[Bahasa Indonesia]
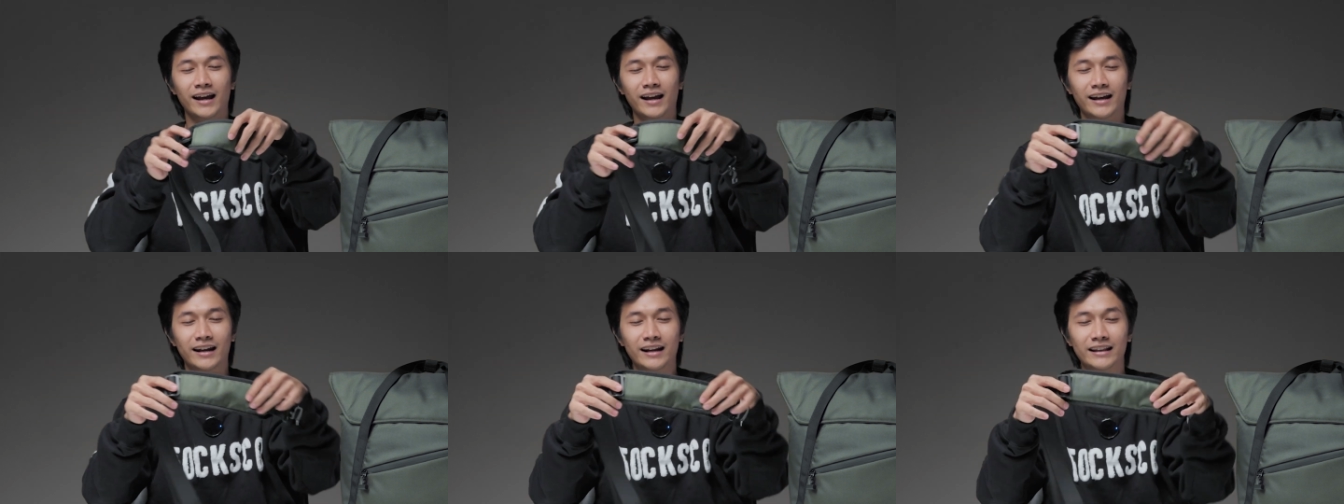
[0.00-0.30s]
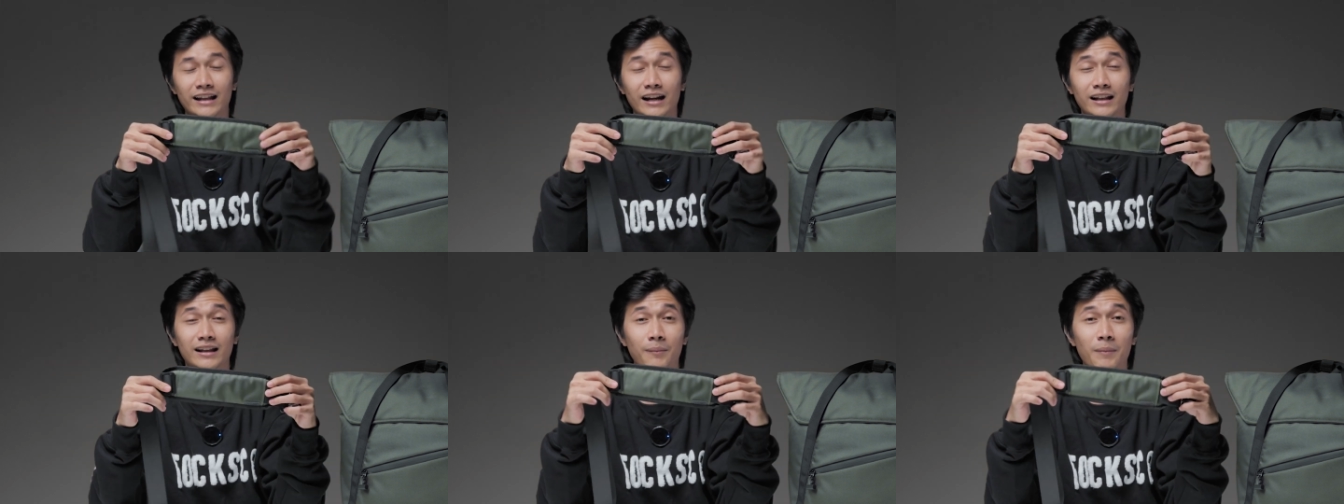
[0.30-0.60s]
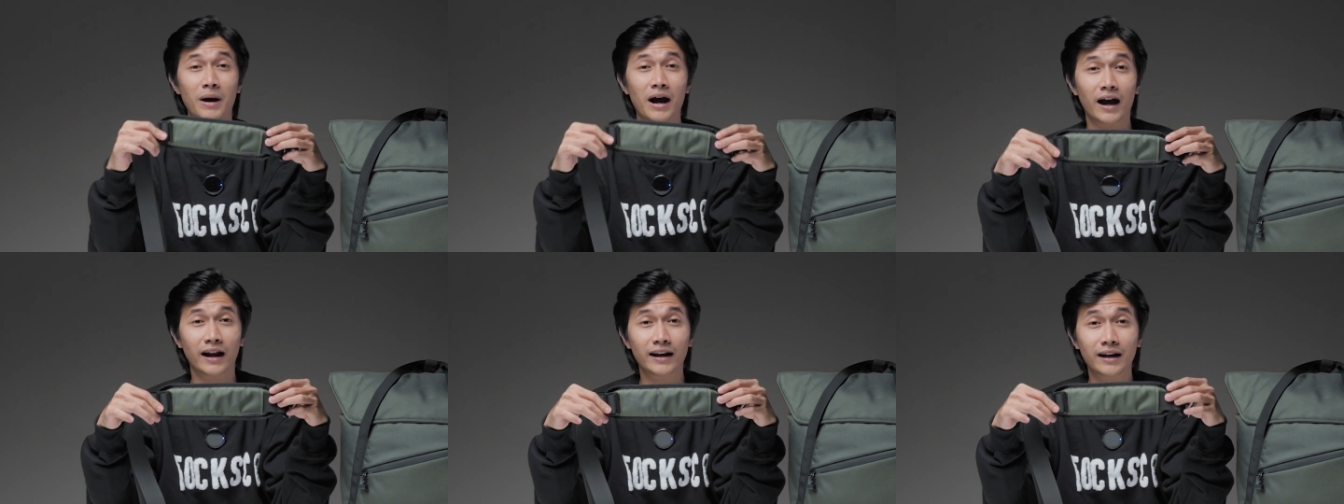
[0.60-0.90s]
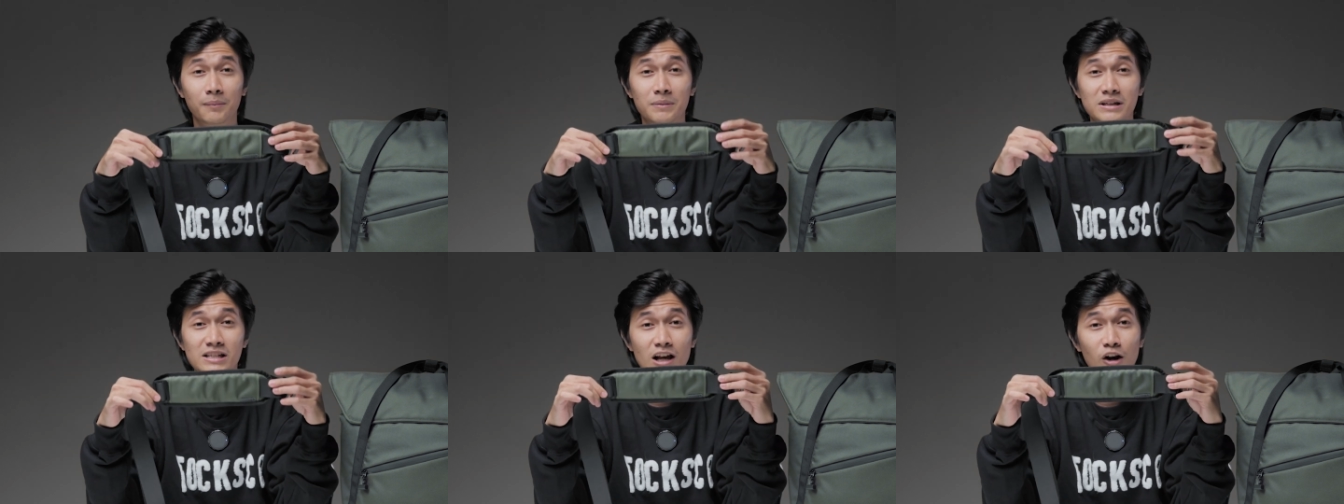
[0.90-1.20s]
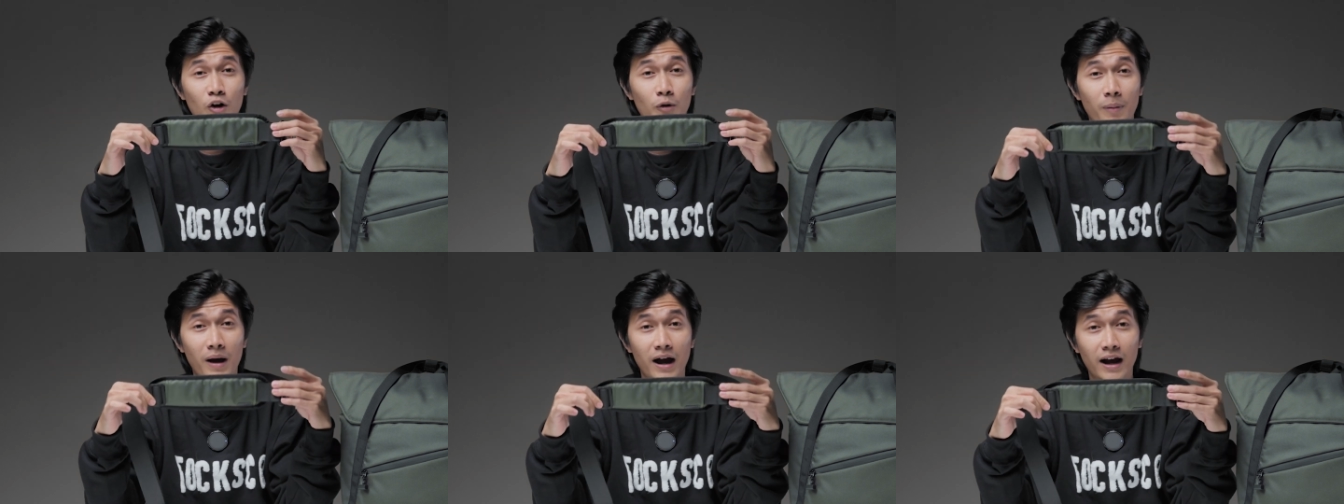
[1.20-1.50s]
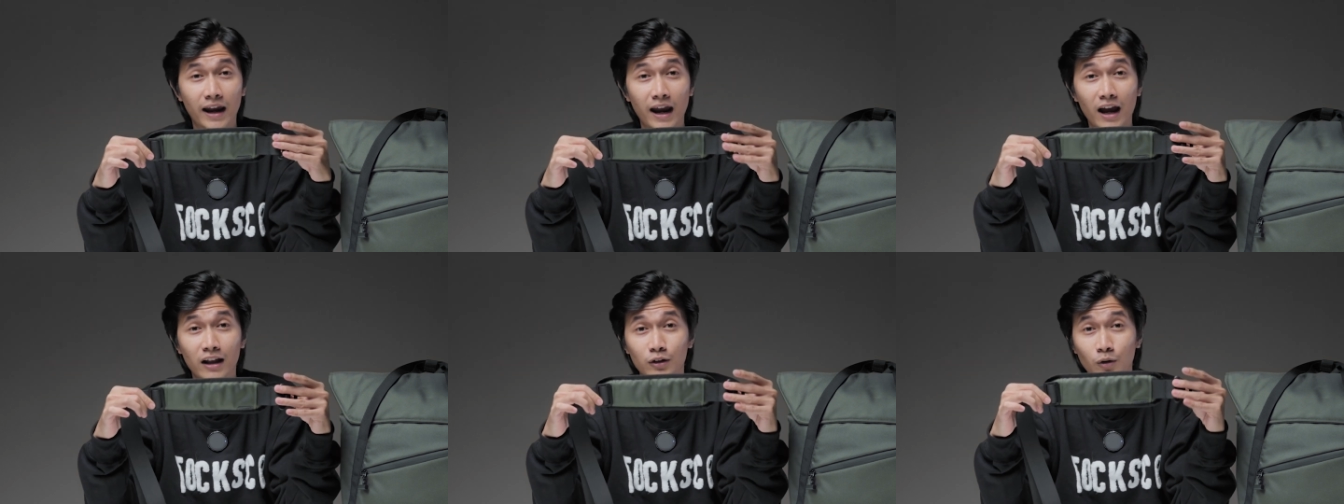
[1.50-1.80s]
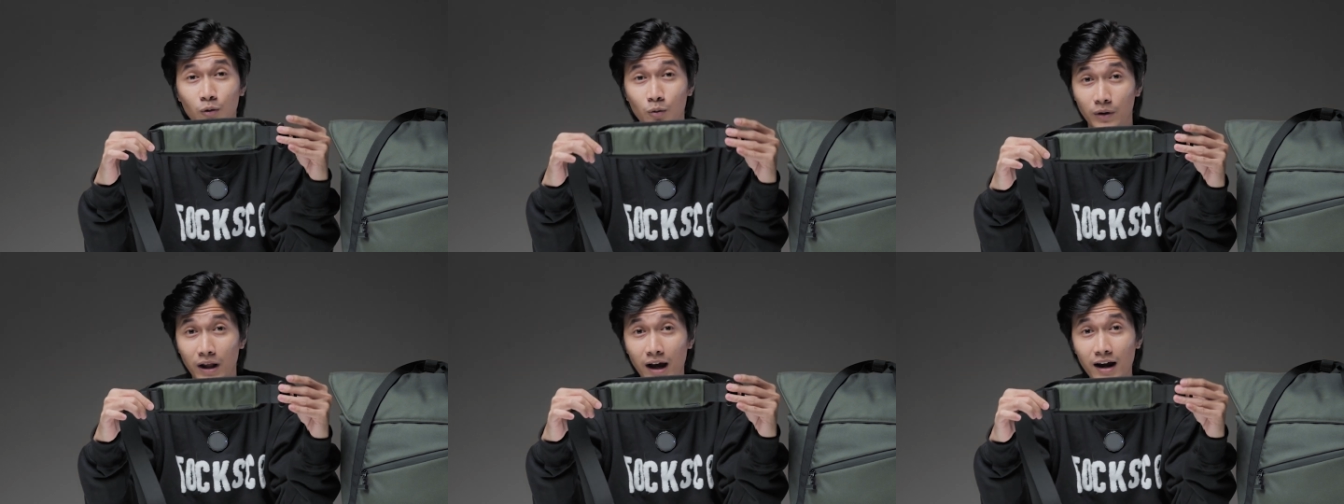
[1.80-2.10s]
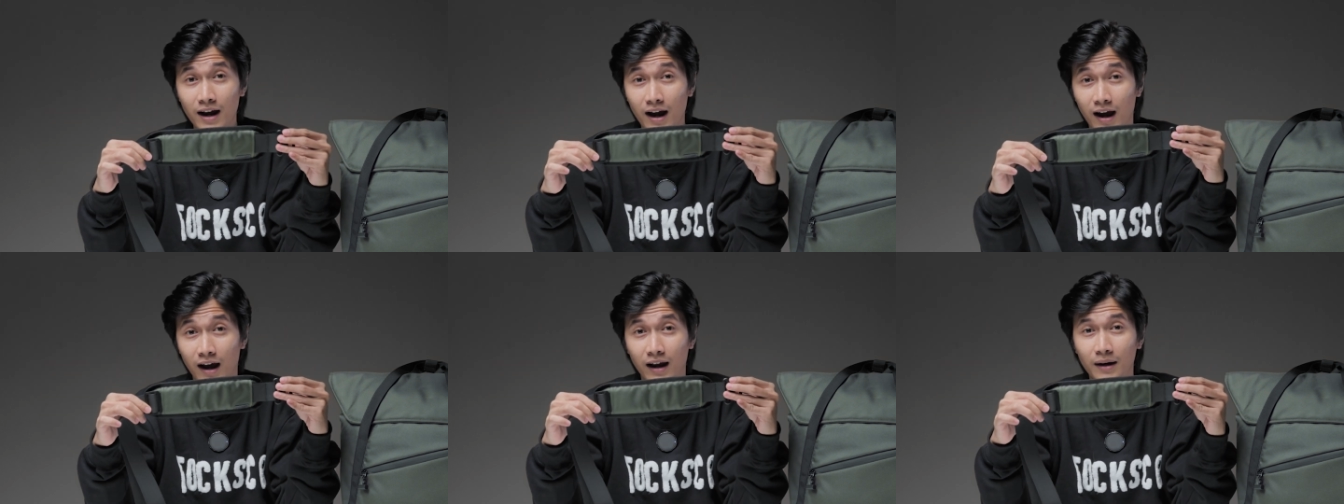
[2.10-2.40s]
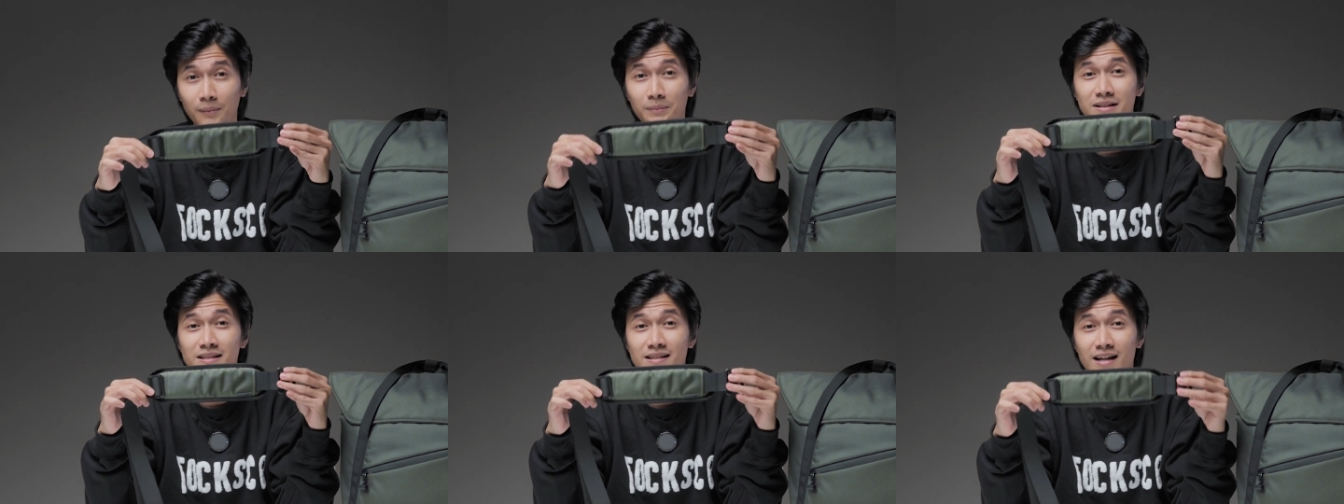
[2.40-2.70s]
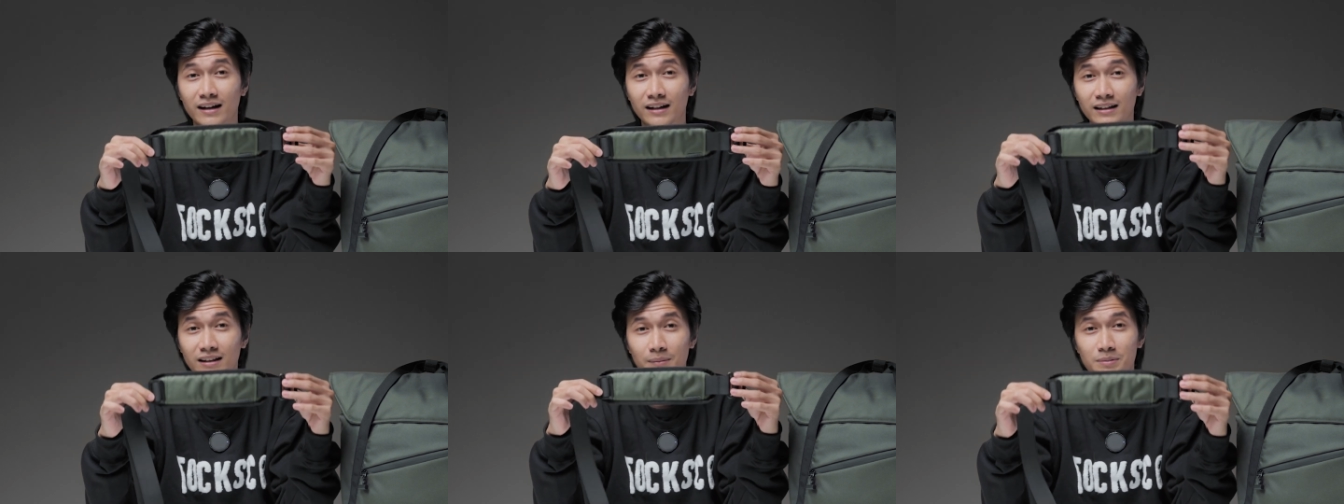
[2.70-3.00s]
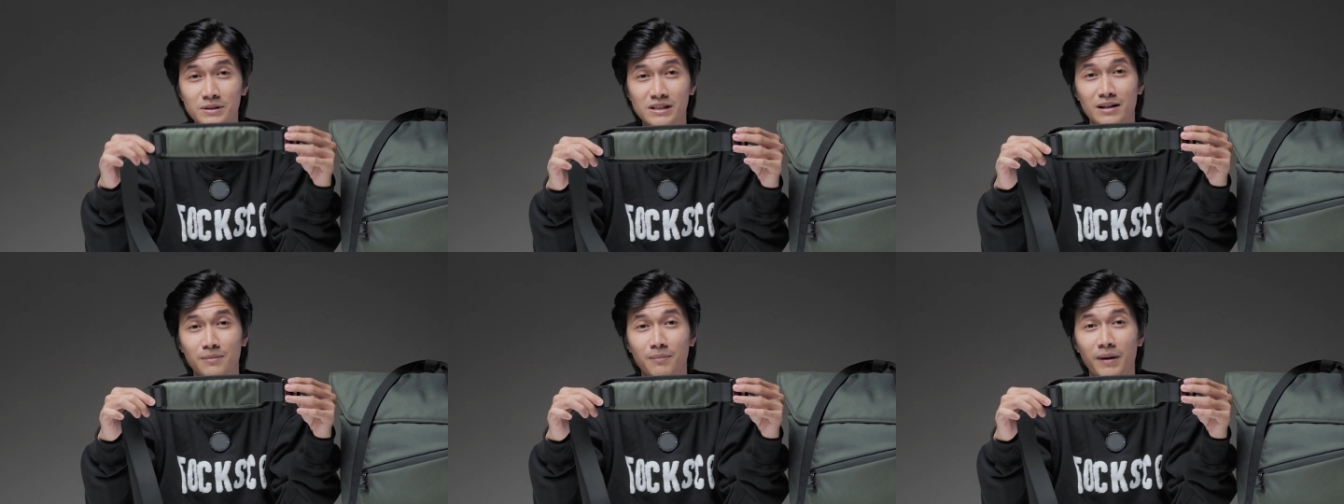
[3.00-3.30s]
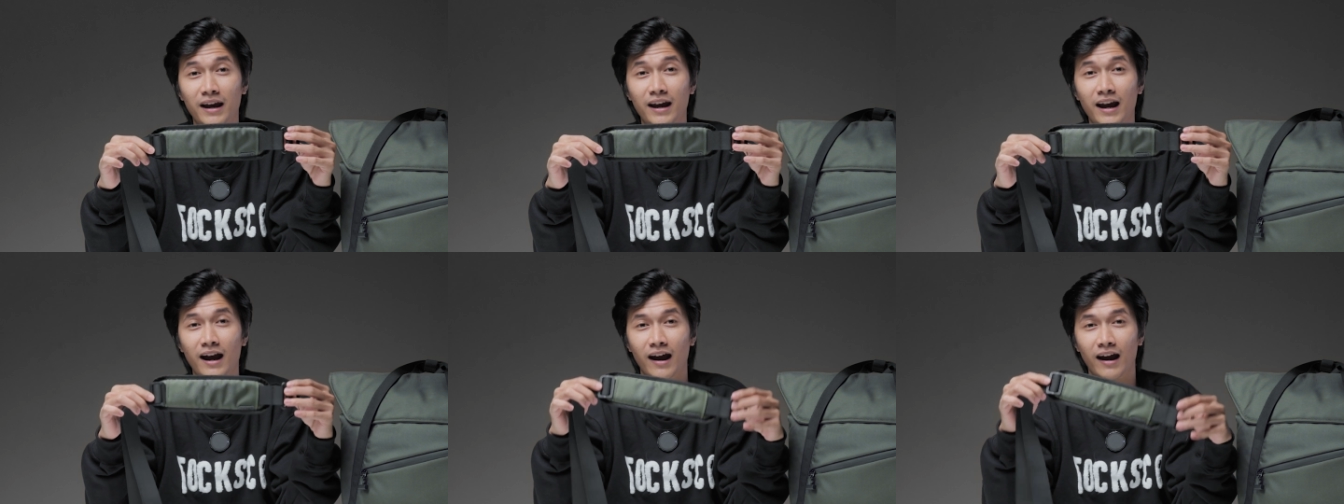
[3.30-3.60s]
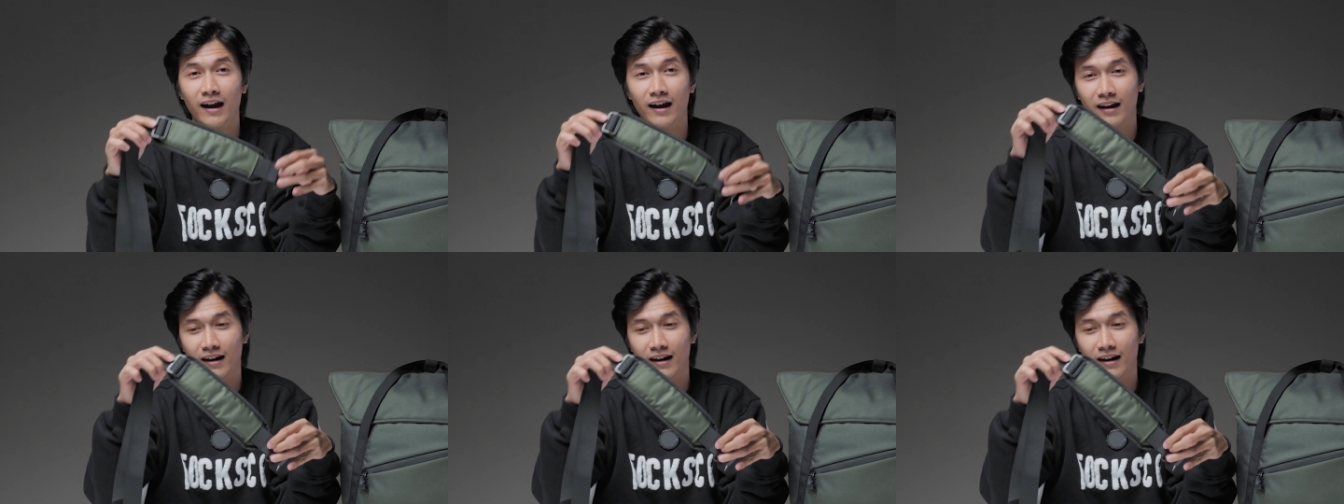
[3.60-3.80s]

Ini tali tambahan yang bisa lo pakai atau gunakan menjadi tipe sling bagnya.